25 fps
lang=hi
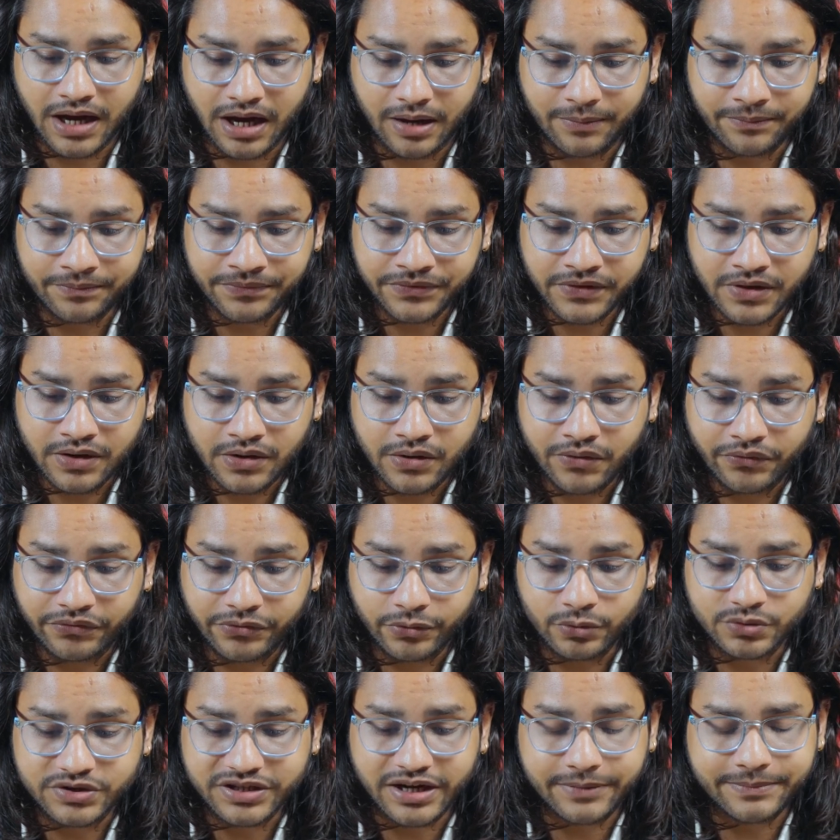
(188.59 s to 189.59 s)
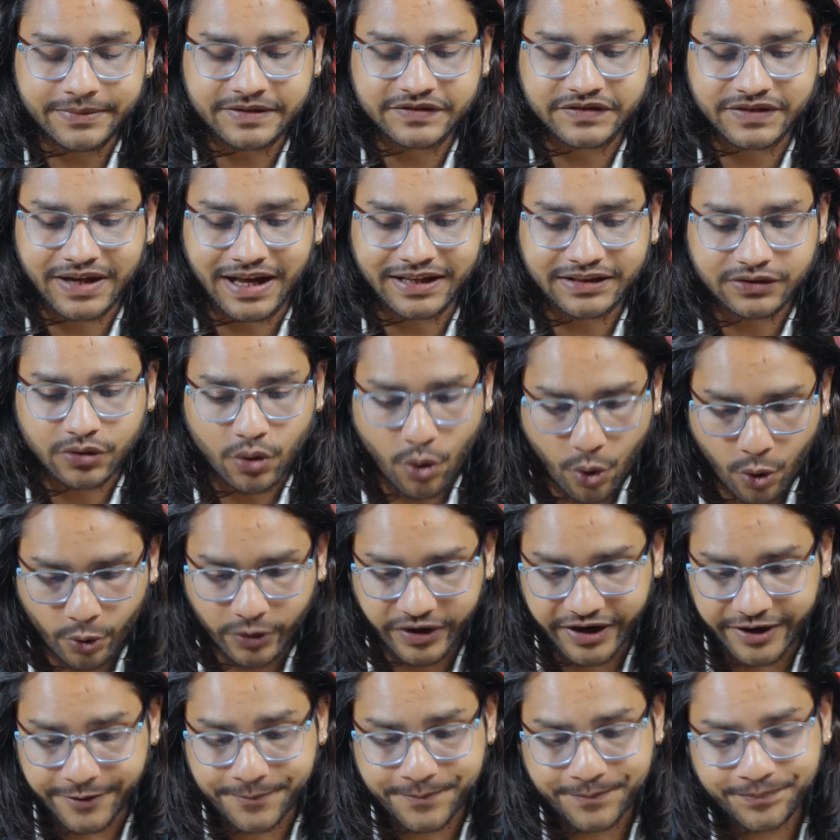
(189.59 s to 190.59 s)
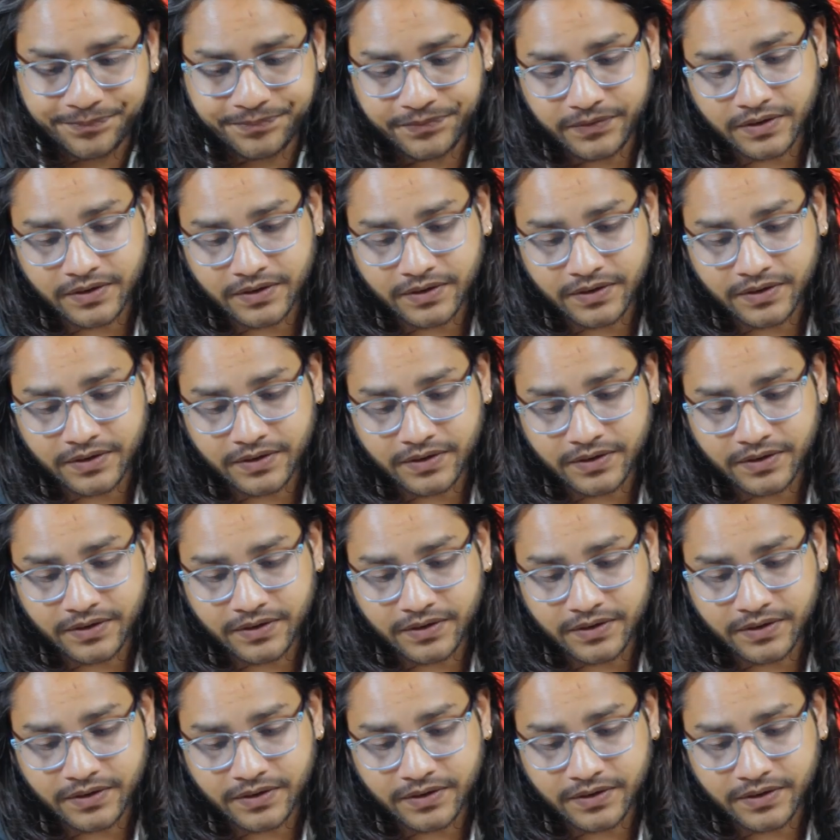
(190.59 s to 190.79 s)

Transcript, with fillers: हम फ्यूचर में साथ होंगे